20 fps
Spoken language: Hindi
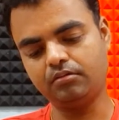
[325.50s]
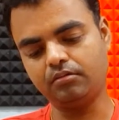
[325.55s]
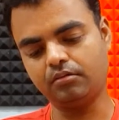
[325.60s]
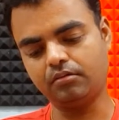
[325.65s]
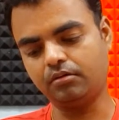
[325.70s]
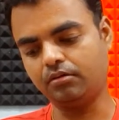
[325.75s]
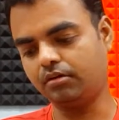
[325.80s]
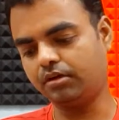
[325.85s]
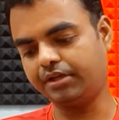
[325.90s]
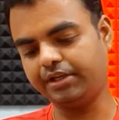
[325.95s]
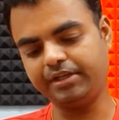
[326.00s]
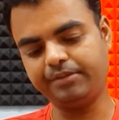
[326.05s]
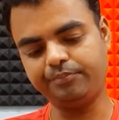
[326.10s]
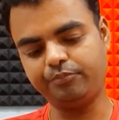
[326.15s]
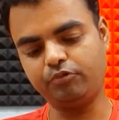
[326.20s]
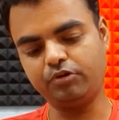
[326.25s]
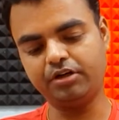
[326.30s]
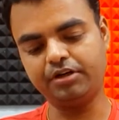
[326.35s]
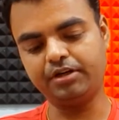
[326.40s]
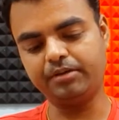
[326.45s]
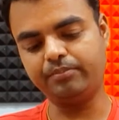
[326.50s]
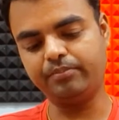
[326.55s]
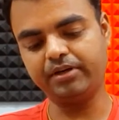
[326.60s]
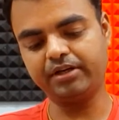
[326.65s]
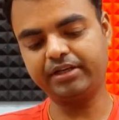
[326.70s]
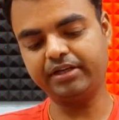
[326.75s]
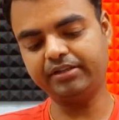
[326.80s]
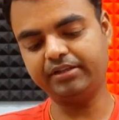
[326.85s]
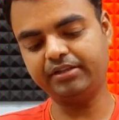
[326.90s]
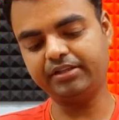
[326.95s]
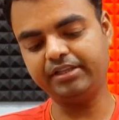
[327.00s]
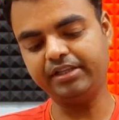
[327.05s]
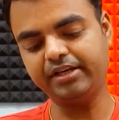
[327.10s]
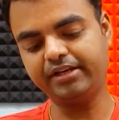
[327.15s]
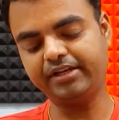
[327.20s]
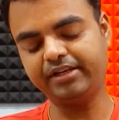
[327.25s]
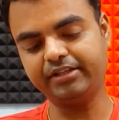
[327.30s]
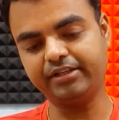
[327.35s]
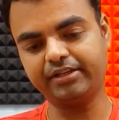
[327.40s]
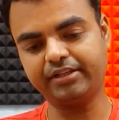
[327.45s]
और ये पूरा डब्बा के अंदर दिया
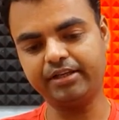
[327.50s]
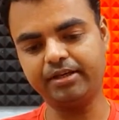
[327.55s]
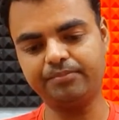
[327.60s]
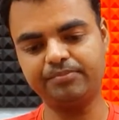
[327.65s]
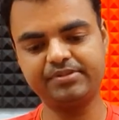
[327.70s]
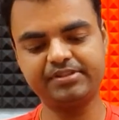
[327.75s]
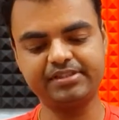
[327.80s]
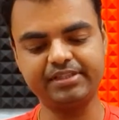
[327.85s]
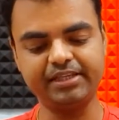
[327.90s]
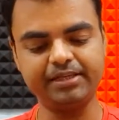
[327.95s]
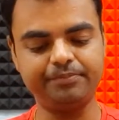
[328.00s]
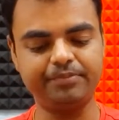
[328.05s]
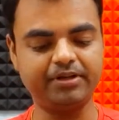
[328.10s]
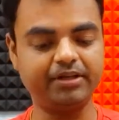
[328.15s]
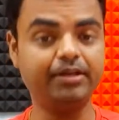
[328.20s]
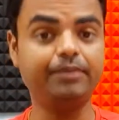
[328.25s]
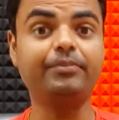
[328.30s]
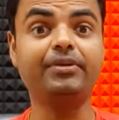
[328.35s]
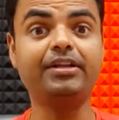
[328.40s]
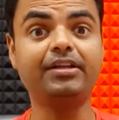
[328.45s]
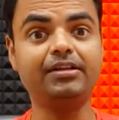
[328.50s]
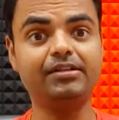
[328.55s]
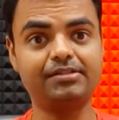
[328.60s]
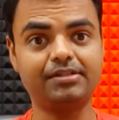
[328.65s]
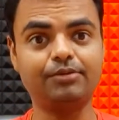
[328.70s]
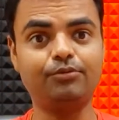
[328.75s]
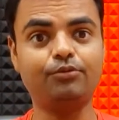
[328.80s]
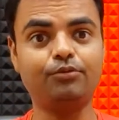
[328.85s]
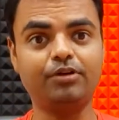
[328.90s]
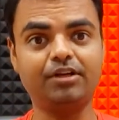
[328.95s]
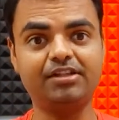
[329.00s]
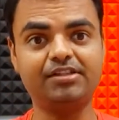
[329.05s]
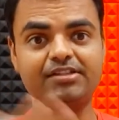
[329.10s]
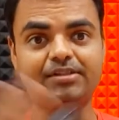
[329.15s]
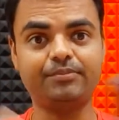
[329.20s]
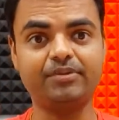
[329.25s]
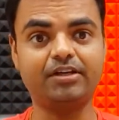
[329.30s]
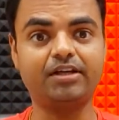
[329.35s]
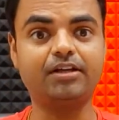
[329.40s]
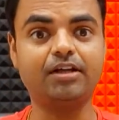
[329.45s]
गया ताकि आप सेफ रहे मेरे ऐसे लोगों के लिए इसे
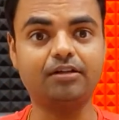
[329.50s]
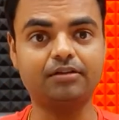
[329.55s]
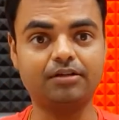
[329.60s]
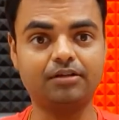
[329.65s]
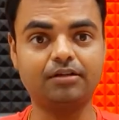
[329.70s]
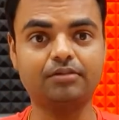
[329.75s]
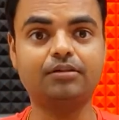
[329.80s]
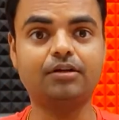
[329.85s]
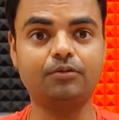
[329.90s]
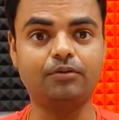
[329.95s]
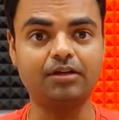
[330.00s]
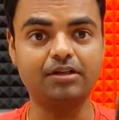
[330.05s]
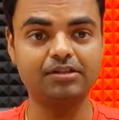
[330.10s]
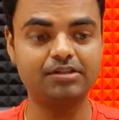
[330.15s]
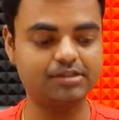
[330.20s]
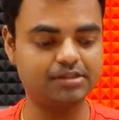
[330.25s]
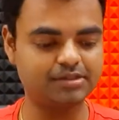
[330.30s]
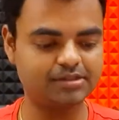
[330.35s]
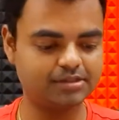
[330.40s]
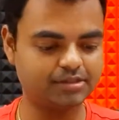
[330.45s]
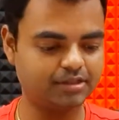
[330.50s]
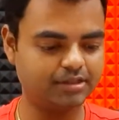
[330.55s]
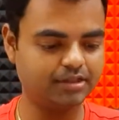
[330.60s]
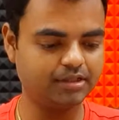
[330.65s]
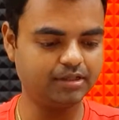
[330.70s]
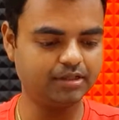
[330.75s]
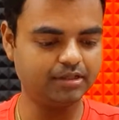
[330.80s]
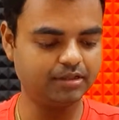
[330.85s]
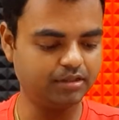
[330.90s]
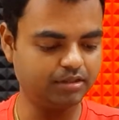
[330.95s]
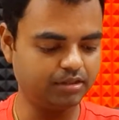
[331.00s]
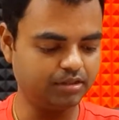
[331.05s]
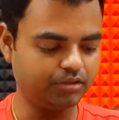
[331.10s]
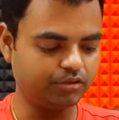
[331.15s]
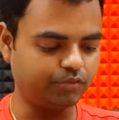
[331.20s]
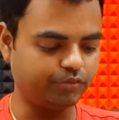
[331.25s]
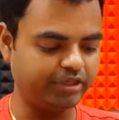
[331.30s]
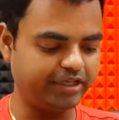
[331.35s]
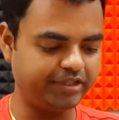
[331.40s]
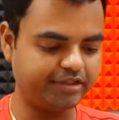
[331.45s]
मैं गिराता रहता हूँ हर चीज़
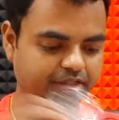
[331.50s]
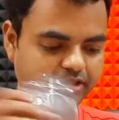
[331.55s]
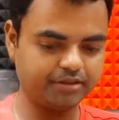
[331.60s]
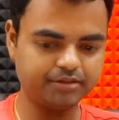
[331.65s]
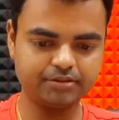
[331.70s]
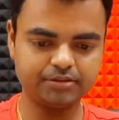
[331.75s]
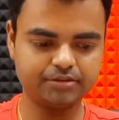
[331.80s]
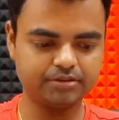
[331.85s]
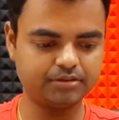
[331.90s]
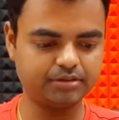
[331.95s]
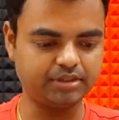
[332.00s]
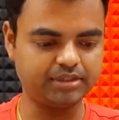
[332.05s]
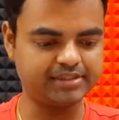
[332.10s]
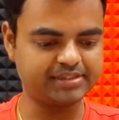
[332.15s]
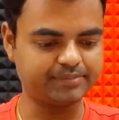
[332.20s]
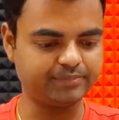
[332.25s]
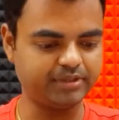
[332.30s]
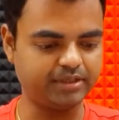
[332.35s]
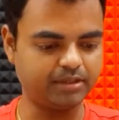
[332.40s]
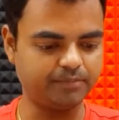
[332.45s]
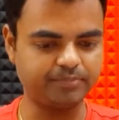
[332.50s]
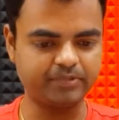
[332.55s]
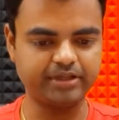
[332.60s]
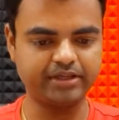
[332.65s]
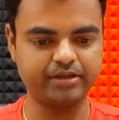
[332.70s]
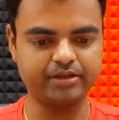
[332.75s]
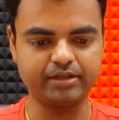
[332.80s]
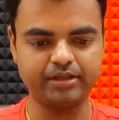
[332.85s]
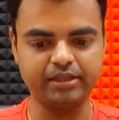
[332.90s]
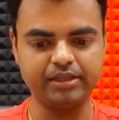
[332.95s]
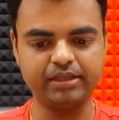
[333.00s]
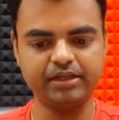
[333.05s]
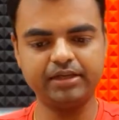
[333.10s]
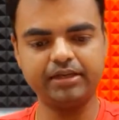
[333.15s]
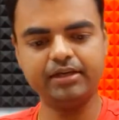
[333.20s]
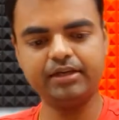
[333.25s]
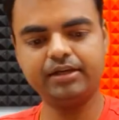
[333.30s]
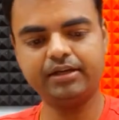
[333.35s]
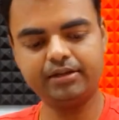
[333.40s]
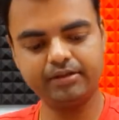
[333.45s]
तो यही था तो इसमें आपका एक ये
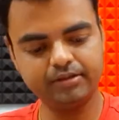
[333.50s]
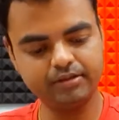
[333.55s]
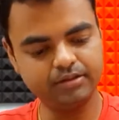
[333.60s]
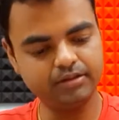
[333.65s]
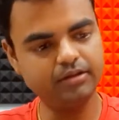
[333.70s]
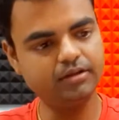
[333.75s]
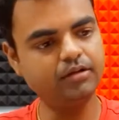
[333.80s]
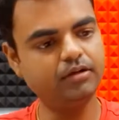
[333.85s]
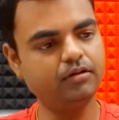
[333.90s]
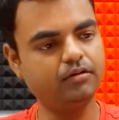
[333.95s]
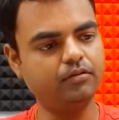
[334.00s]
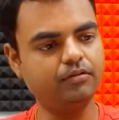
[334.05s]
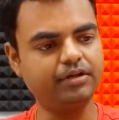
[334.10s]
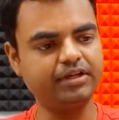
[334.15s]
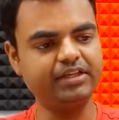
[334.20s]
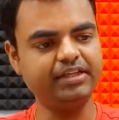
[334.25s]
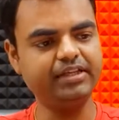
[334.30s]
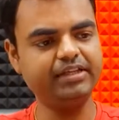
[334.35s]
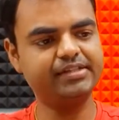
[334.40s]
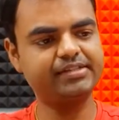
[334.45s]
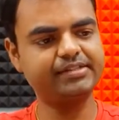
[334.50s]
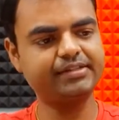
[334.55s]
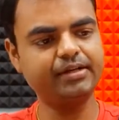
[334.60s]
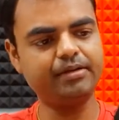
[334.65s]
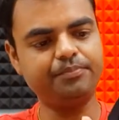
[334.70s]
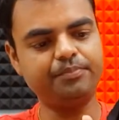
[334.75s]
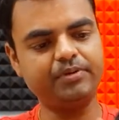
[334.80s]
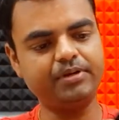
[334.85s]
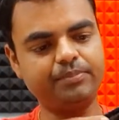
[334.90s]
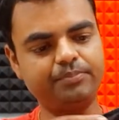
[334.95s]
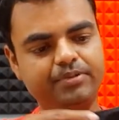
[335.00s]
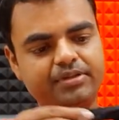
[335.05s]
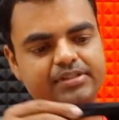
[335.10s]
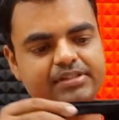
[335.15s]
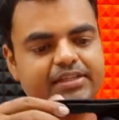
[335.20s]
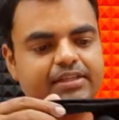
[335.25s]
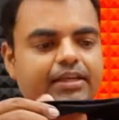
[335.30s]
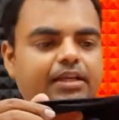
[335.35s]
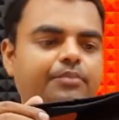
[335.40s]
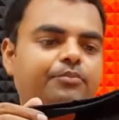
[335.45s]
है और ये इसका
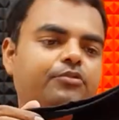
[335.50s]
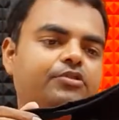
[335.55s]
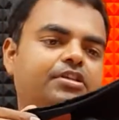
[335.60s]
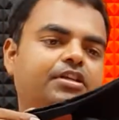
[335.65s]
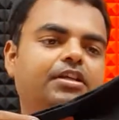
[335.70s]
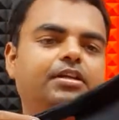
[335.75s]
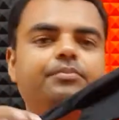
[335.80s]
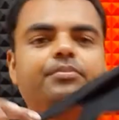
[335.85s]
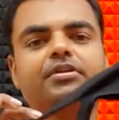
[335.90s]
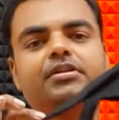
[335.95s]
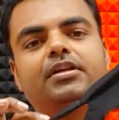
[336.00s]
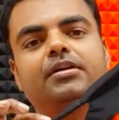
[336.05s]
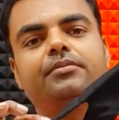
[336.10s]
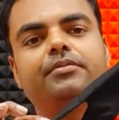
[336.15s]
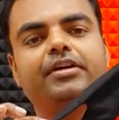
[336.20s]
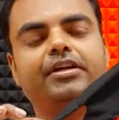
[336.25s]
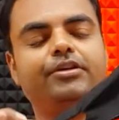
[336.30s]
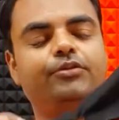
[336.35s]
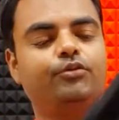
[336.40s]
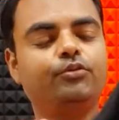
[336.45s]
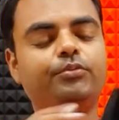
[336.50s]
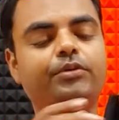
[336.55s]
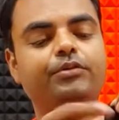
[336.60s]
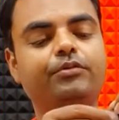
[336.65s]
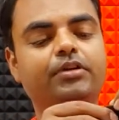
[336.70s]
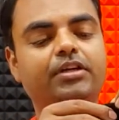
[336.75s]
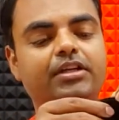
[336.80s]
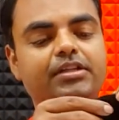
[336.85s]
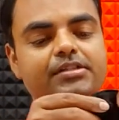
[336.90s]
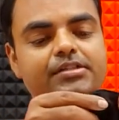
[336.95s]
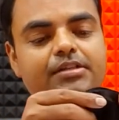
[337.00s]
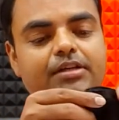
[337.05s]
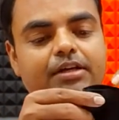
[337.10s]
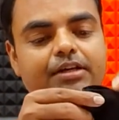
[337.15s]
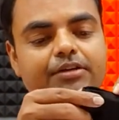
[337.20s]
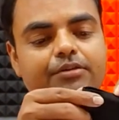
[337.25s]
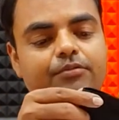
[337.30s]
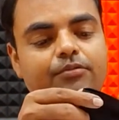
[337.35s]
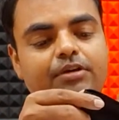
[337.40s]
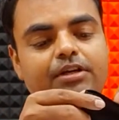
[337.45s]
पर्पस क्या है मुझे नहीं पता भाई टू बी ऑनेस्ट
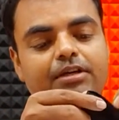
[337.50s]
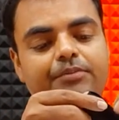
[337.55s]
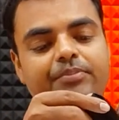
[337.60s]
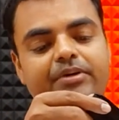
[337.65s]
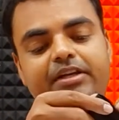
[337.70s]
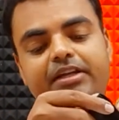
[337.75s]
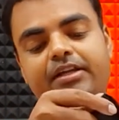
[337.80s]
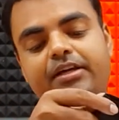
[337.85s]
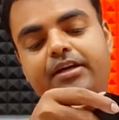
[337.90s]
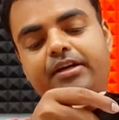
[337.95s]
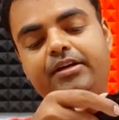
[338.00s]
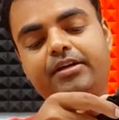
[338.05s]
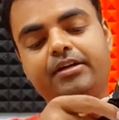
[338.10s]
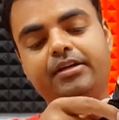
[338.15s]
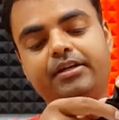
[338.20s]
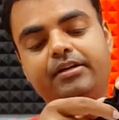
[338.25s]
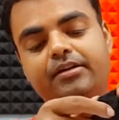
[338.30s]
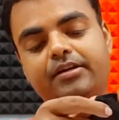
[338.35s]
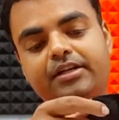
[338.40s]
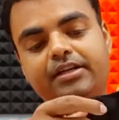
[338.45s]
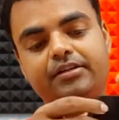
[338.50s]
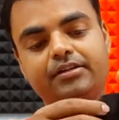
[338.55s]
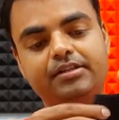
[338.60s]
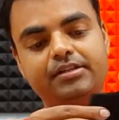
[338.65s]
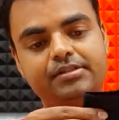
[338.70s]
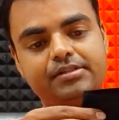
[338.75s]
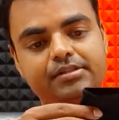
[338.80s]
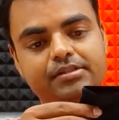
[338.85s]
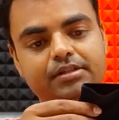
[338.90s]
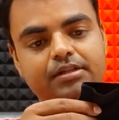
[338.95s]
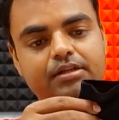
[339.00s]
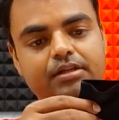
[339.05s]
आई डोंट हैव एनी आइडिया रिगार्डिंग दिस